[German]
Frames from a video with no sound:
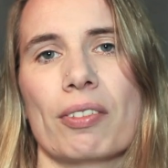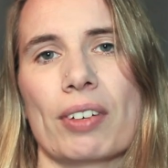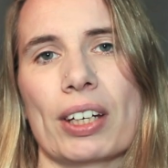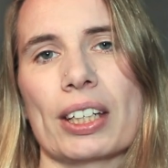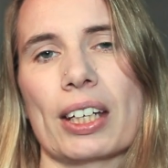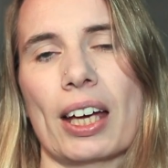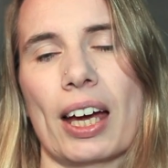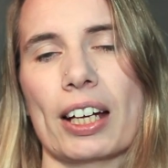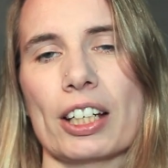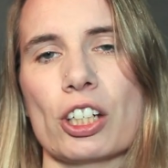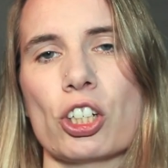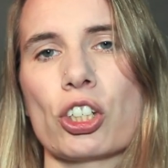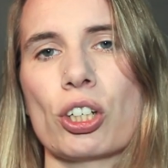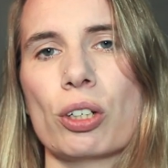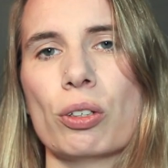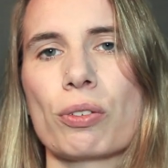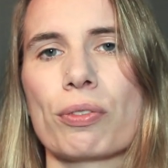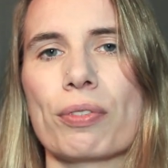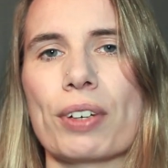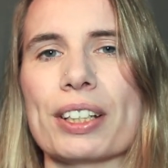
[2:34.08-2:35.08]
welche
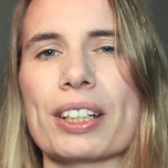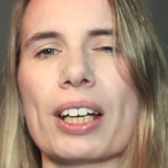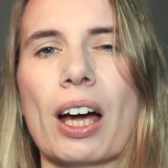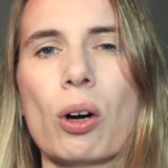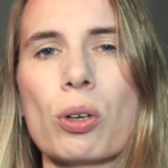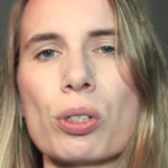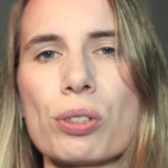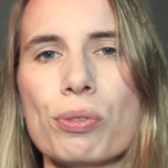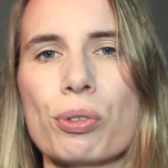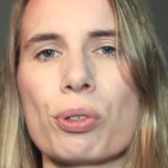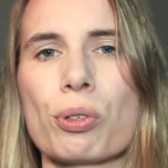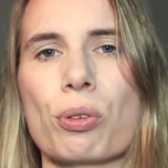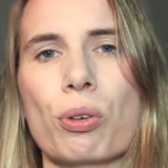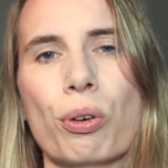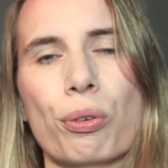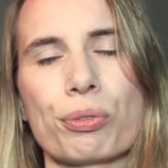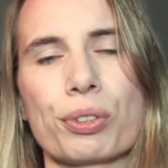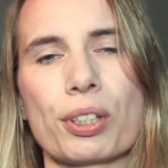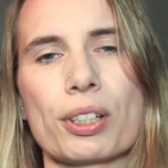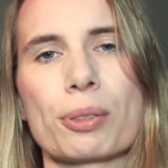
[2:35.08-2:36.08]
Einstellungen, welche Auswirkungen
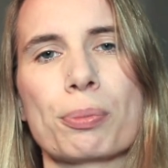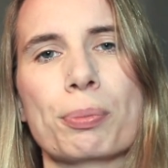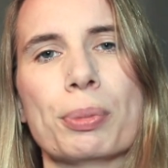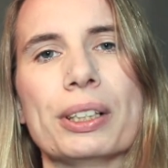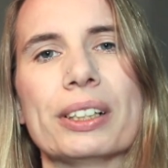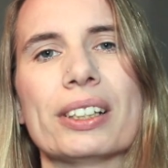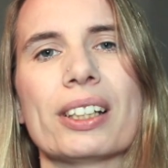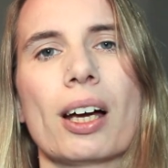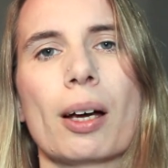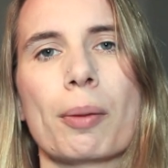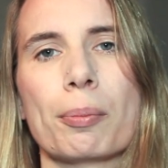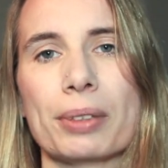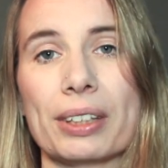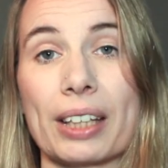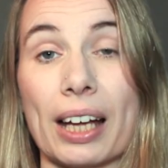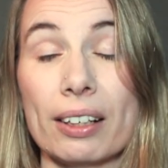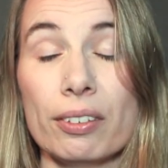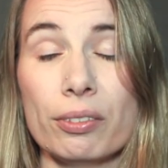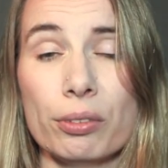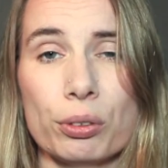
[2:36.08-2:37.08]
auf das Bild haben,
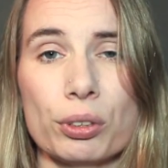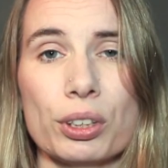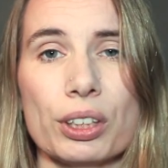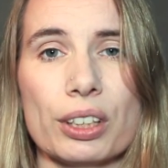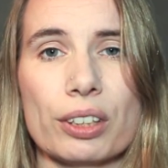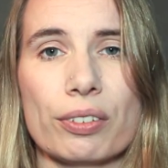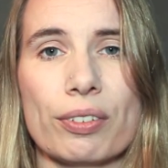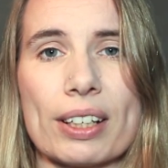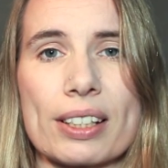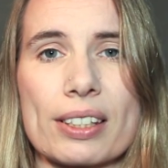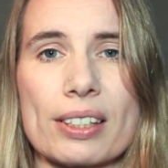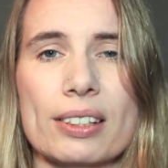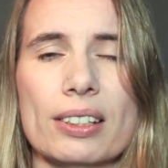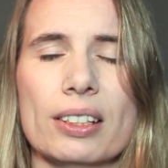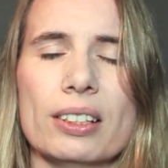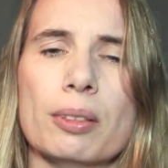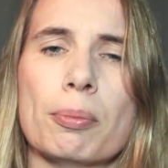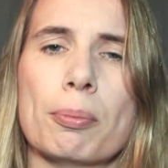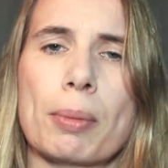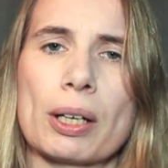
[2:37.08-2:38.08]
dann würde ich wechseln
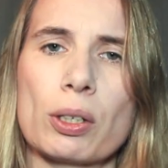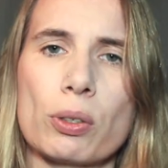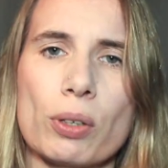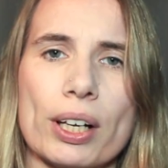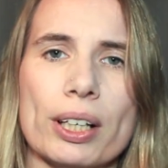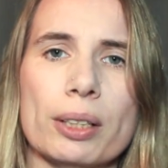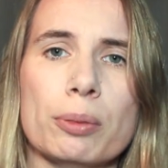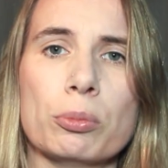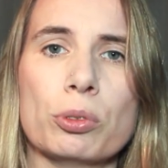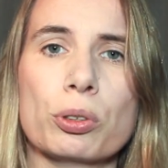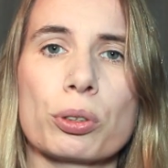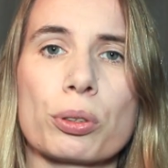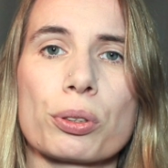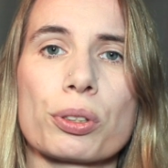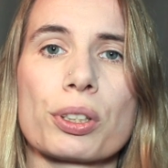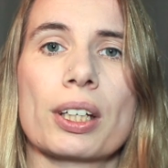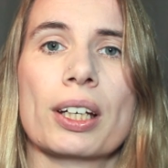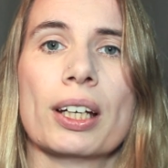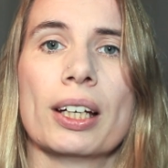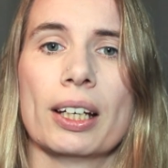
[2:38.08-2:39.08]
in den manuellen
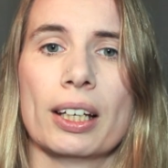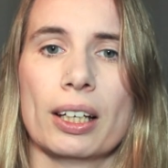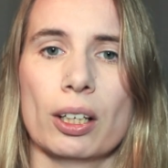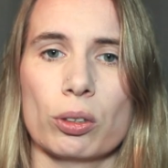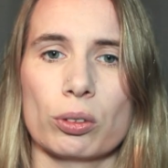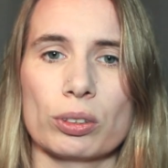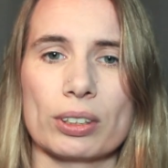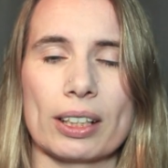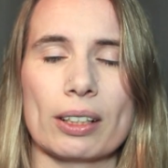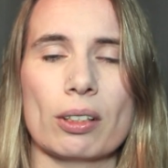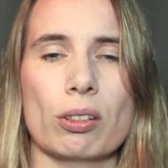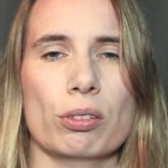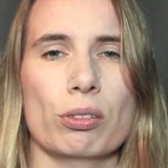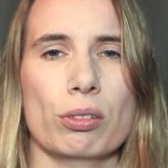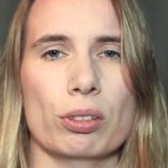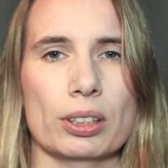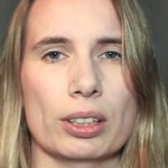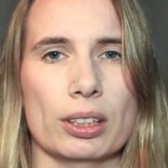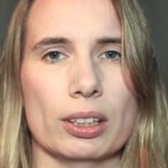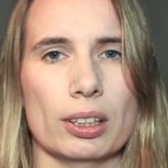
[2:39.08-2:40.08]
Modus, und dann auch
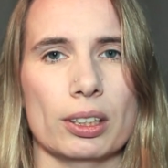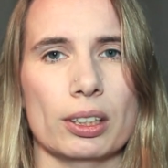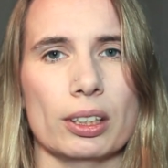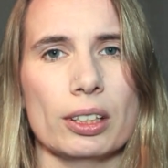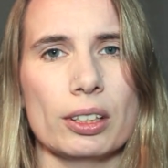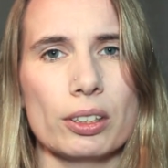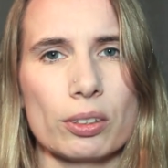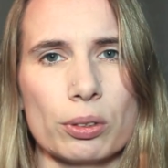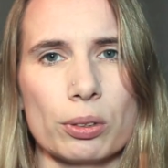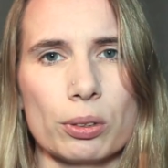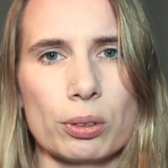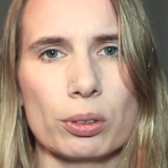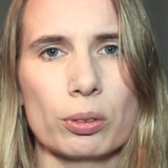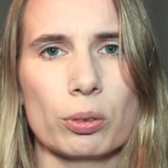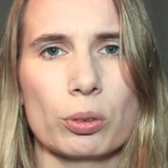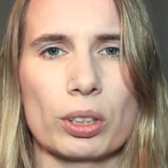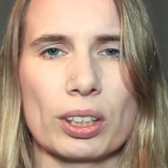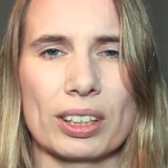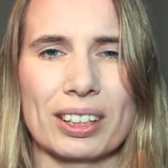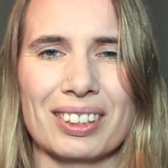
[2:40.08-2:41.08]
noch die ISO
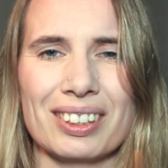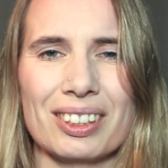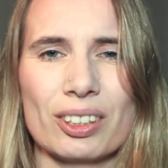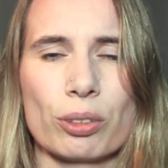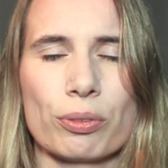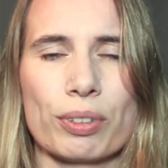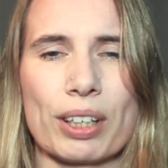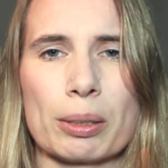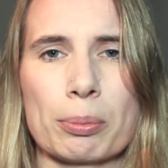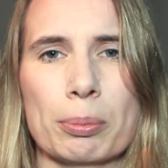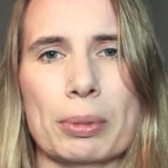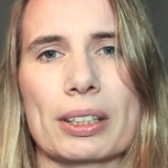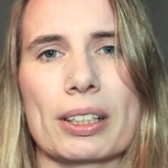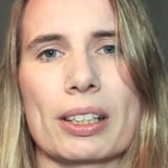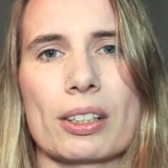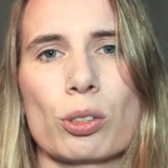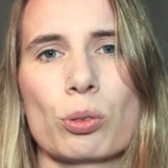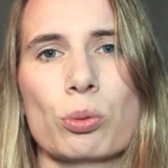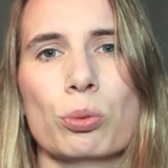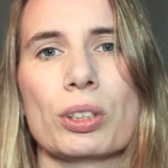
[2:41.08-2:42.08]
oder den ISO-Wert mit
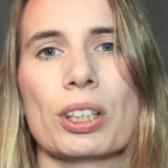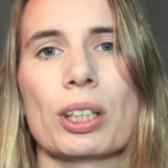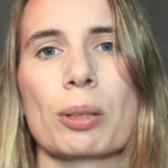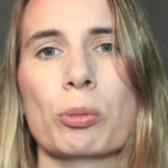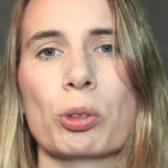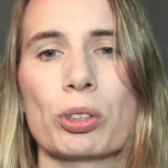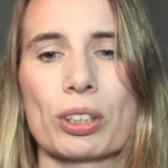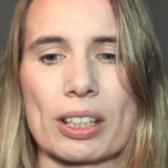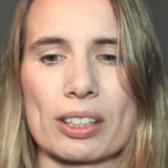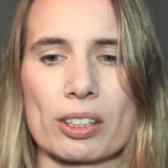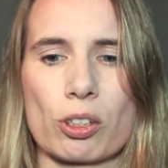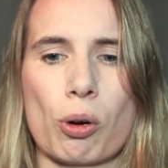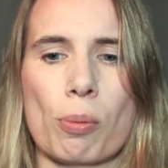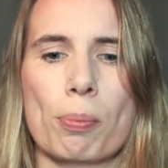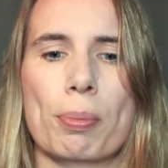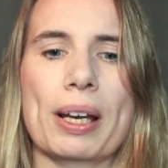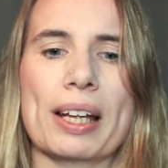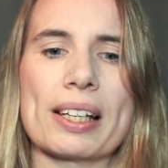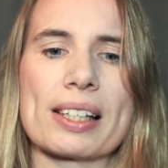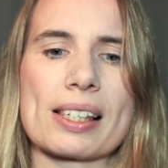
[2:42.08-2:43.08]
dazu nehmen und das
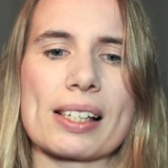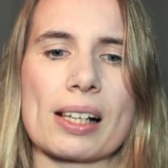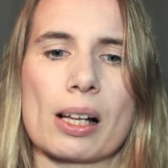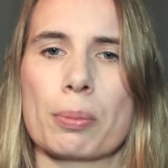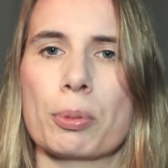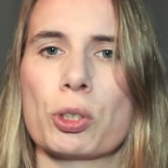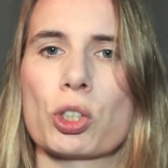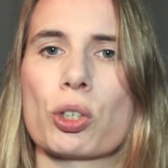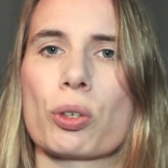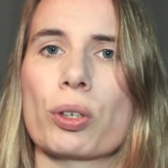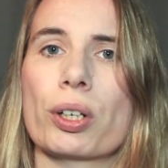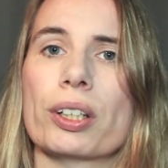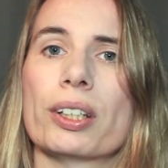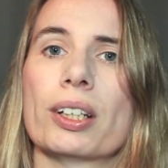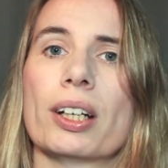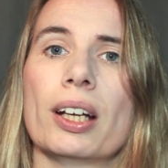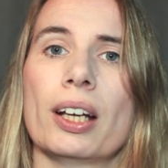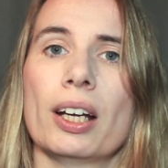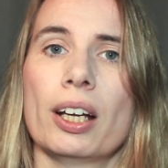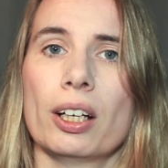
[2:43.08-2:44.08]
komplett selbst steuern.
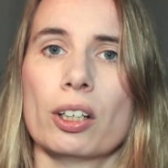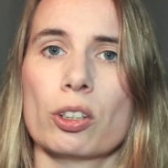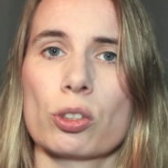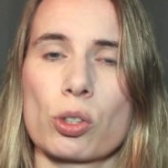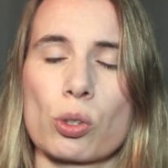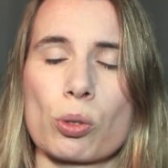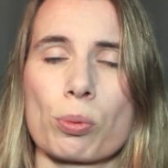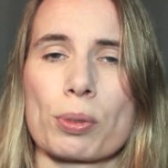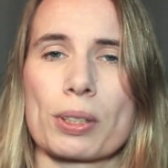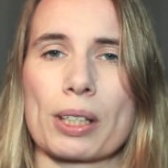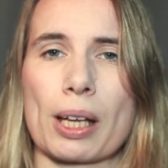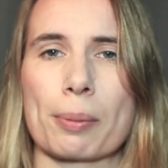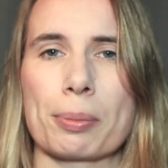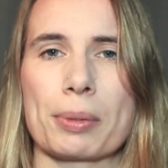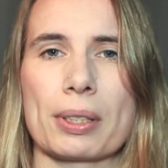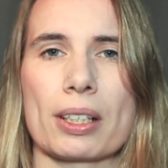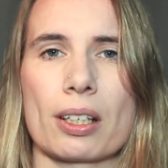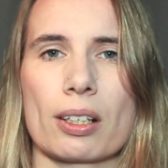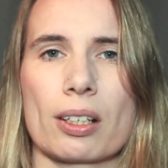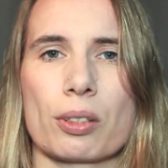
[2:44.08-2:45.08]
Und somit
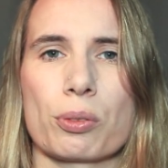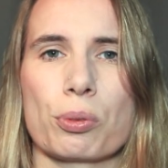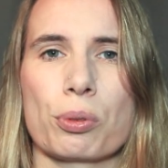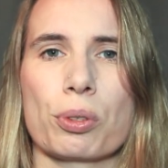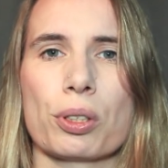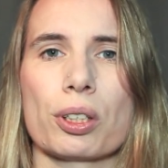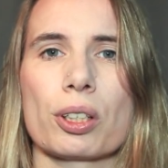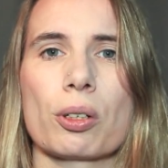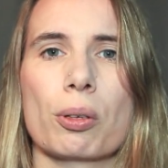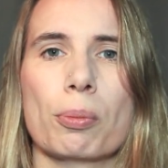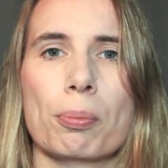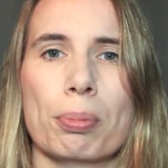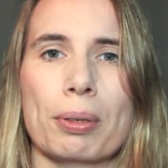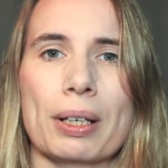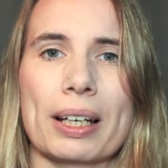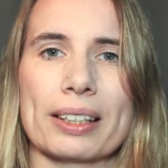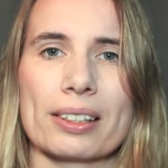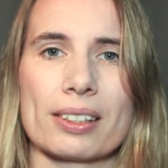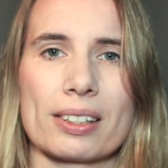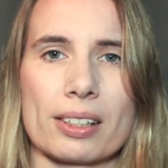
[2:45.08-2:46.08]
habt ihr dann natürlich
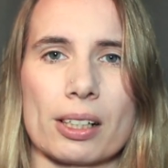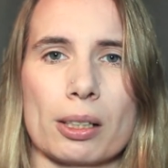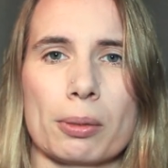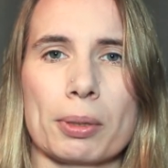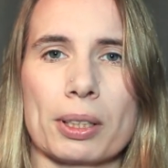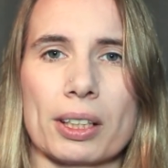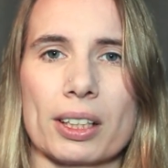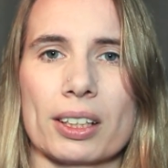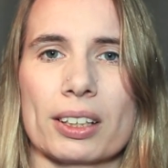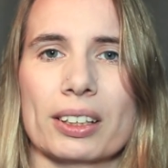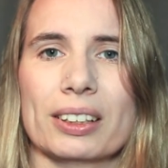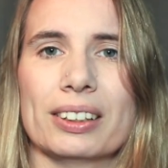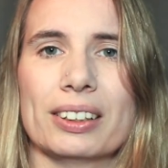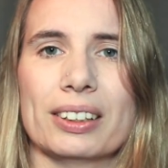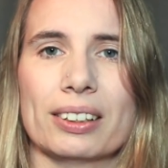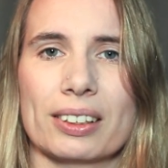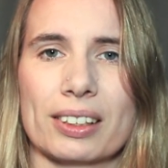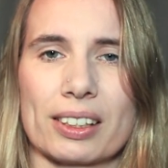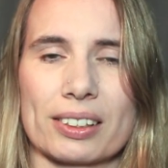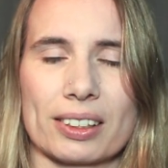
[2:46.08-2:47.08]
komplett selber
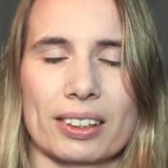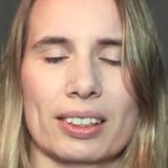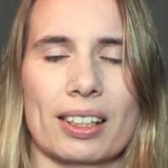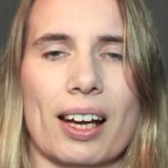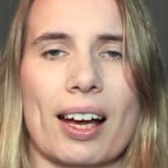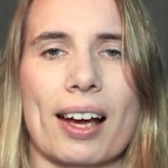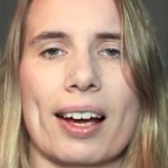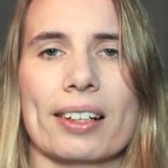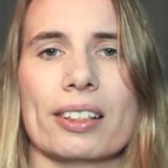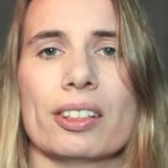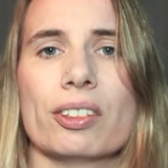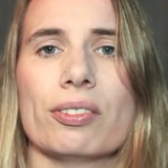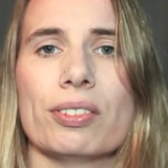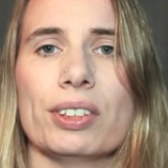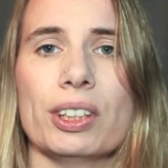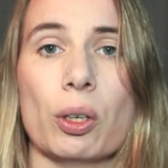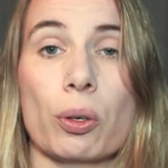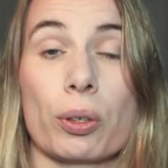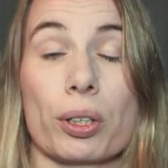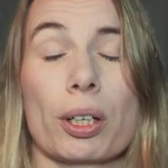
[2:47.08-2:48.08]
das in der Hand,
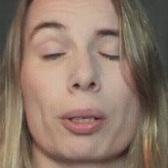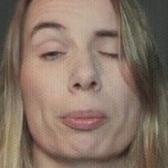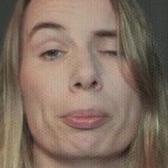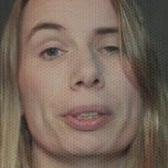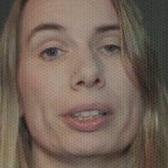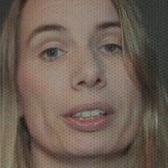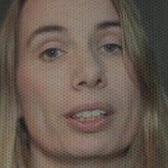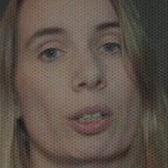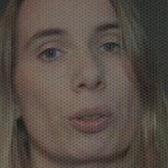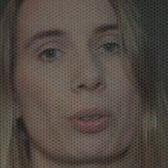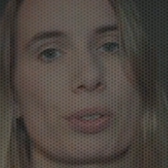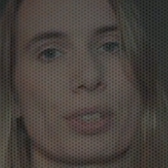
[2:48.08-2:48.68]
wie euer Bild